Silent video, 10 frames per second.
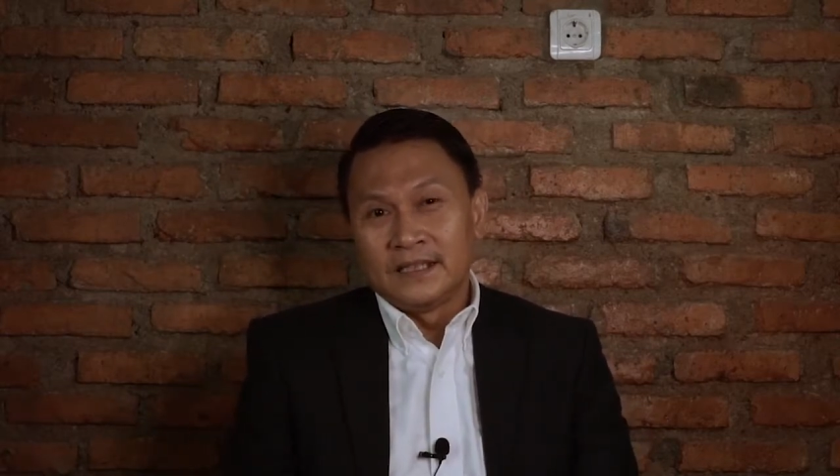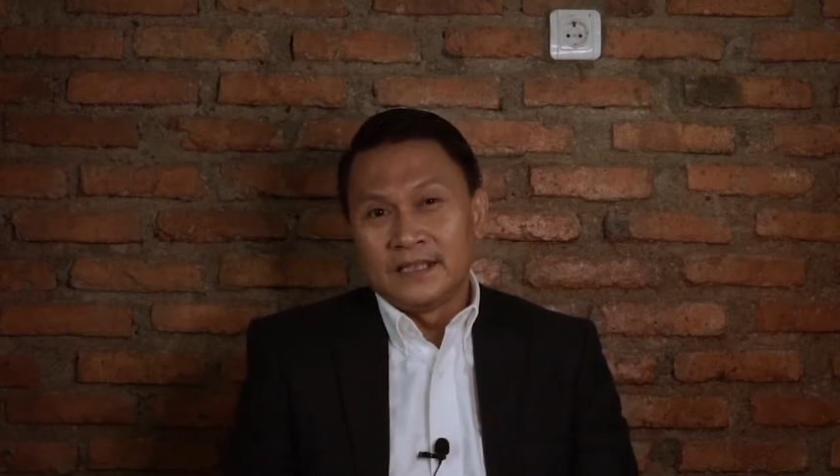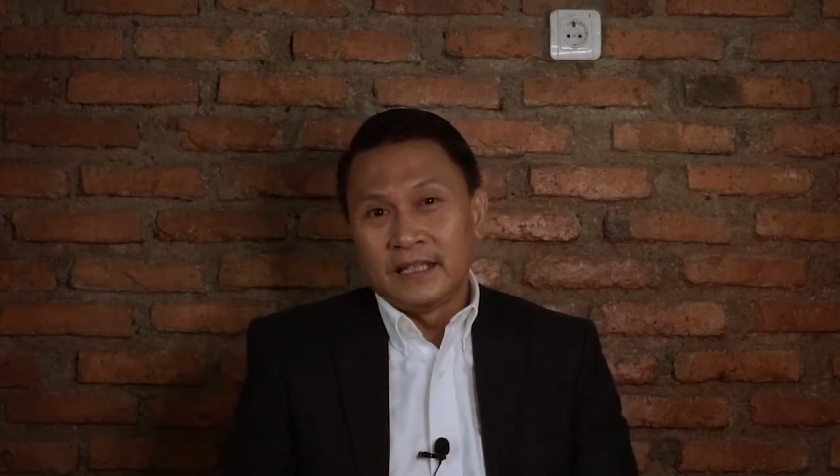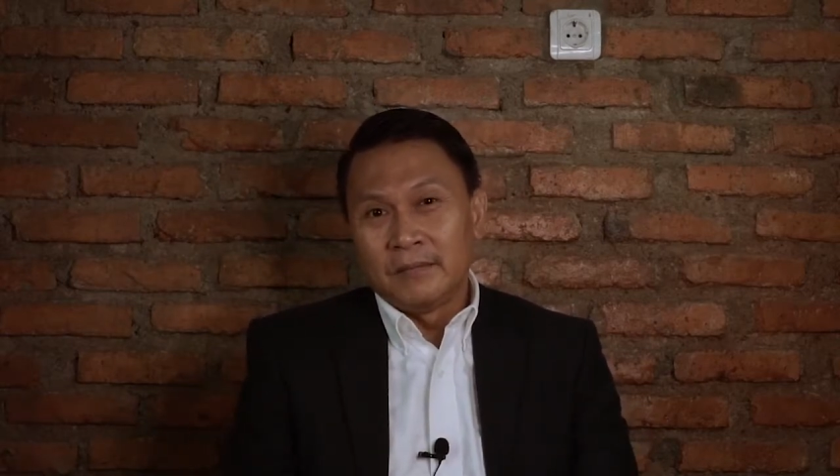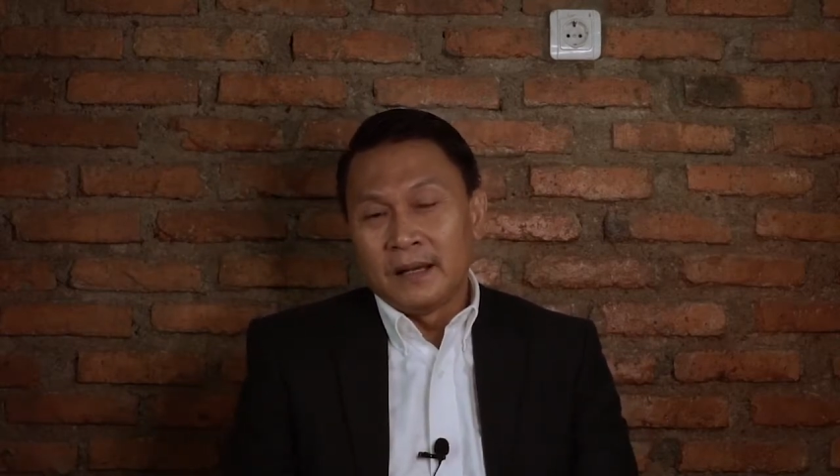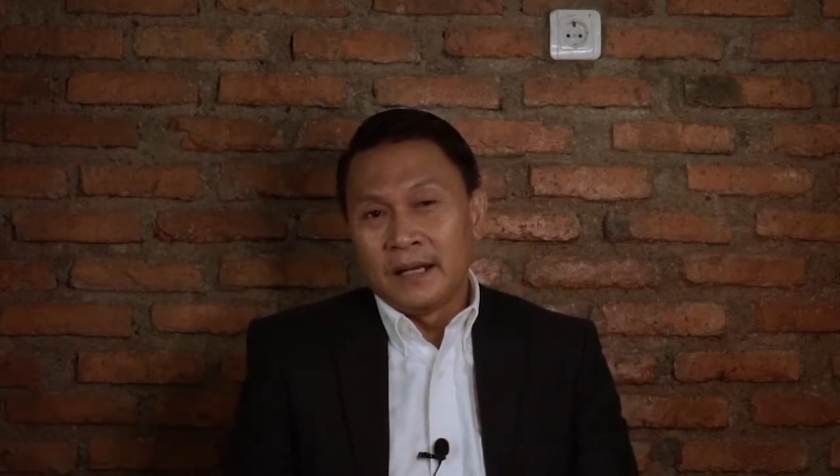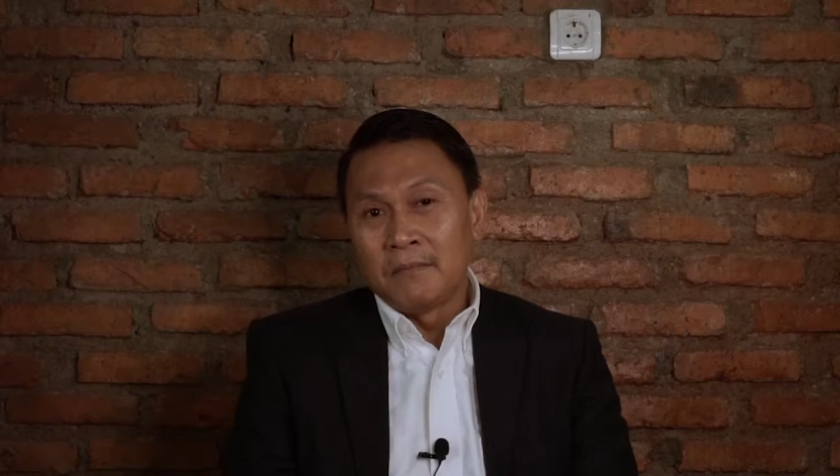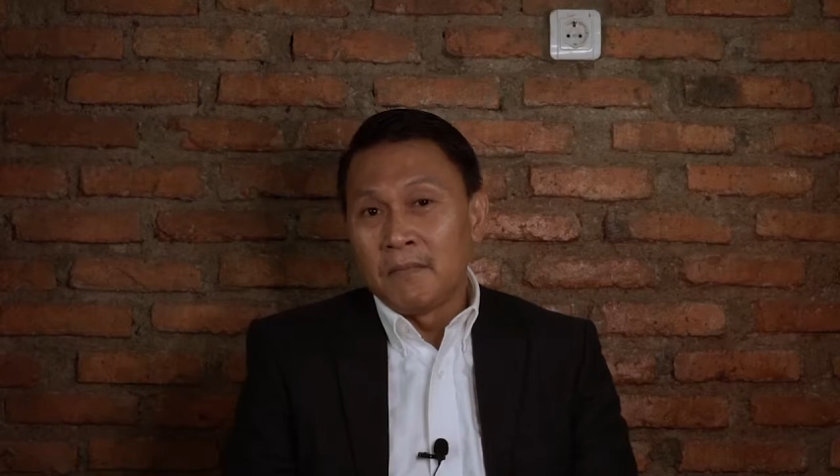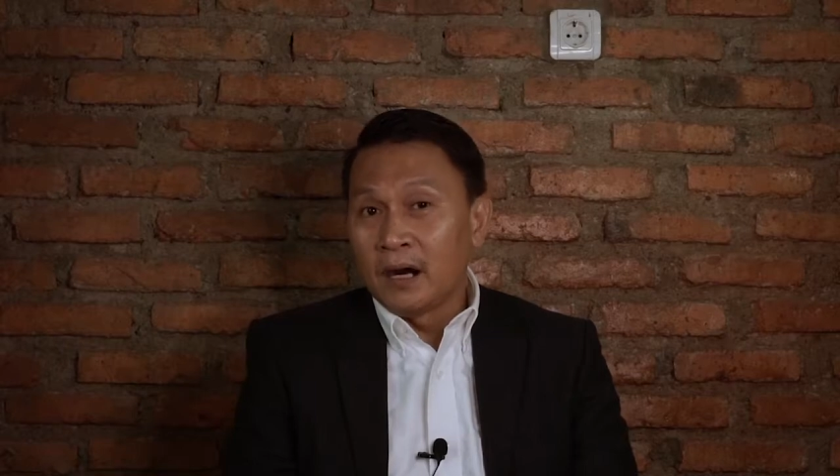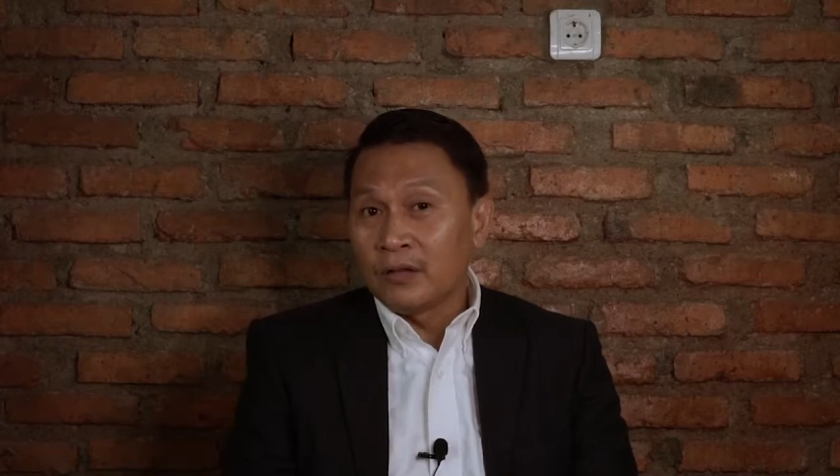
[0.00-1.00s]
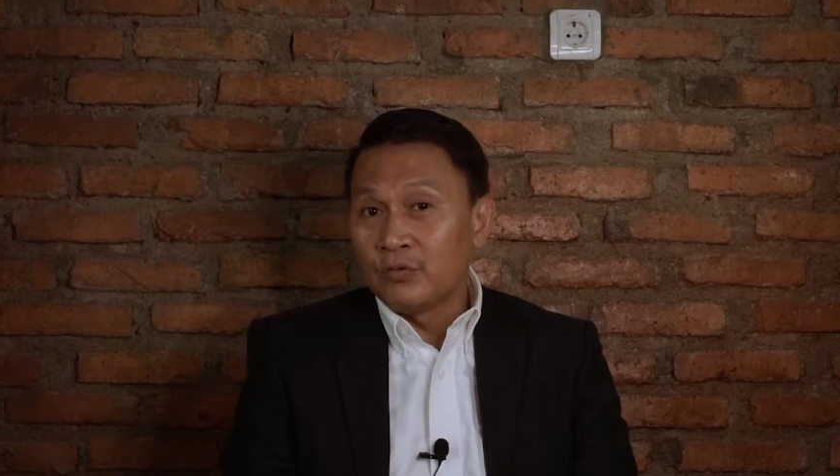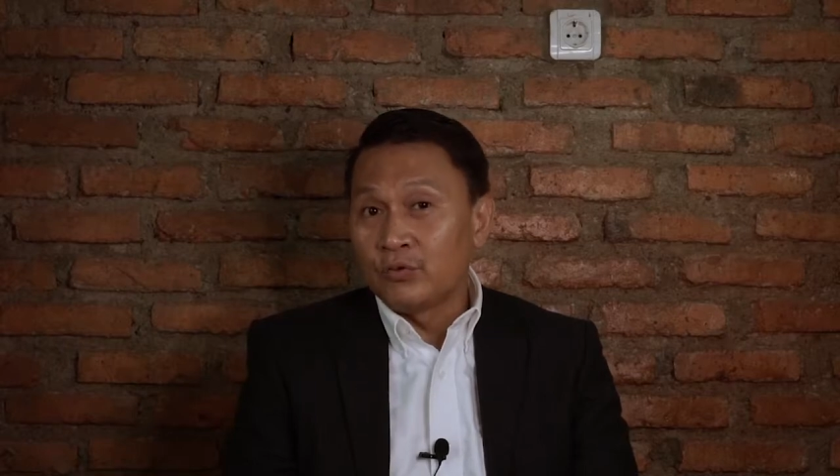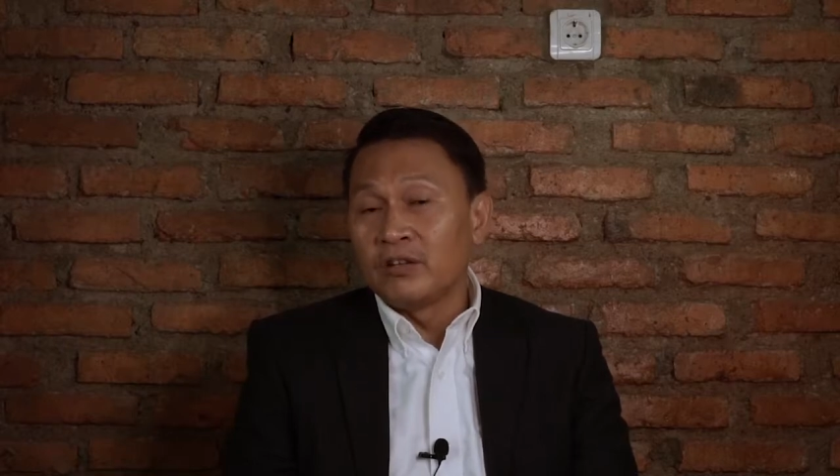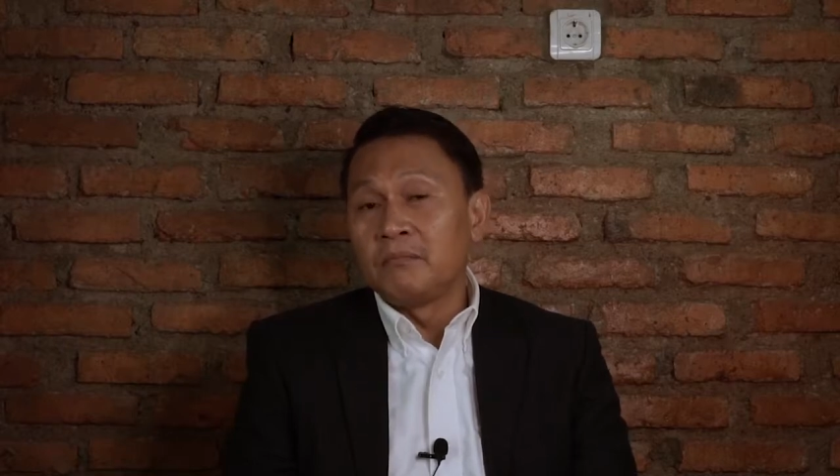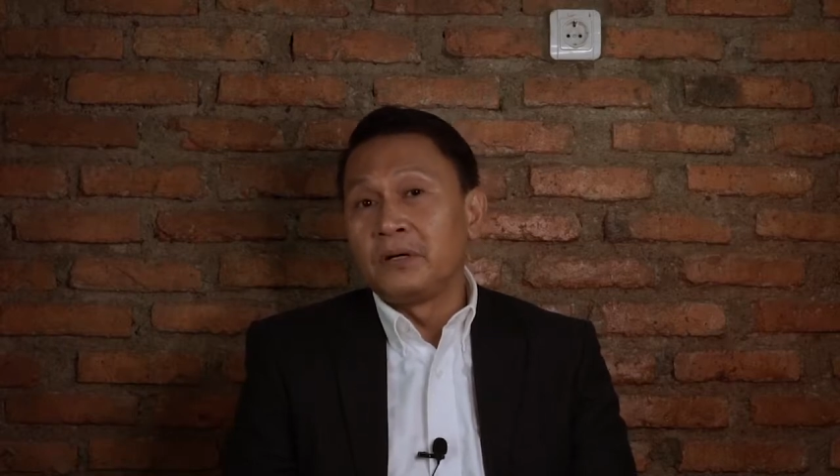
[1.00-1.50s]
gimana Mark
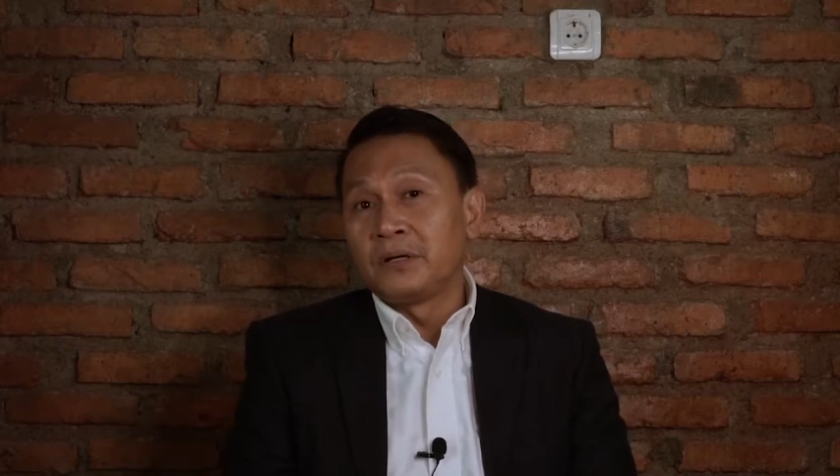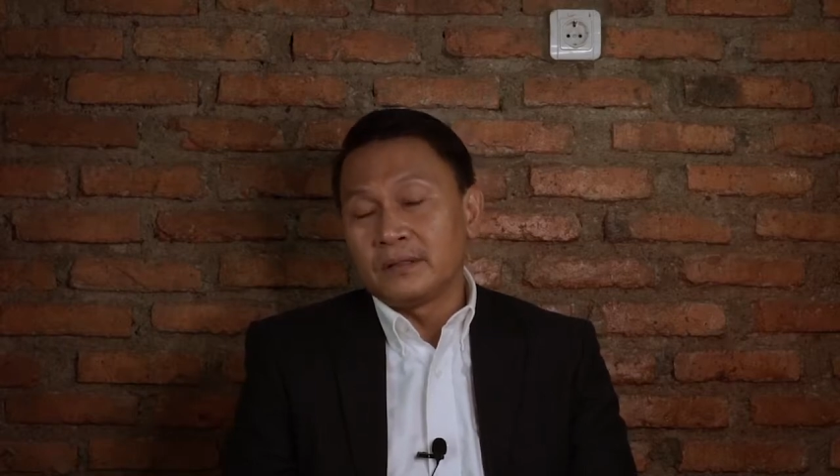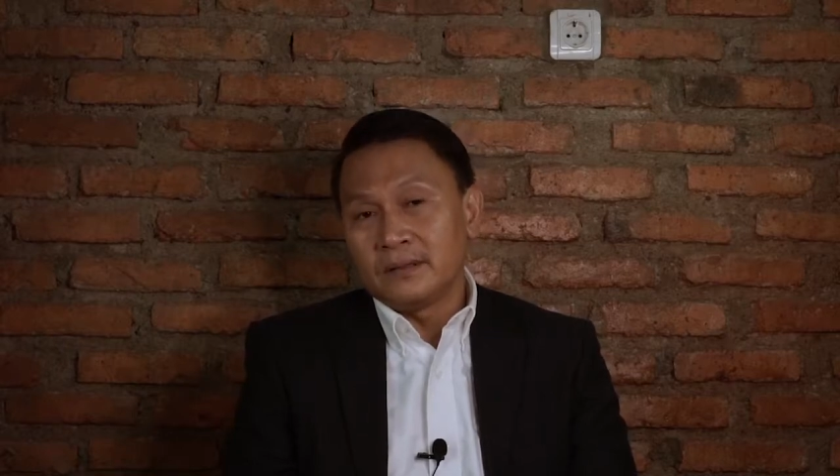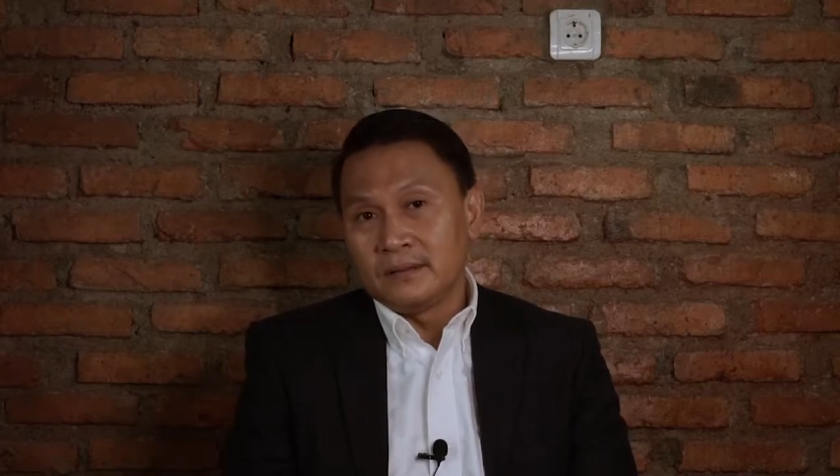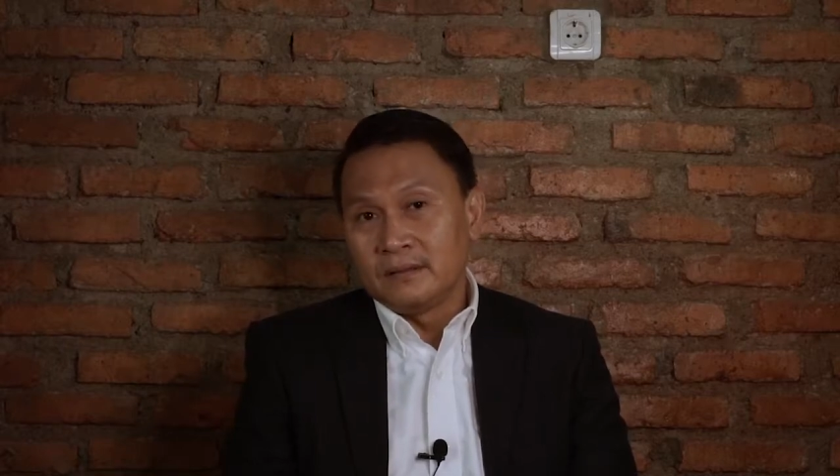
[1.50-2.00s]
Zuckerberg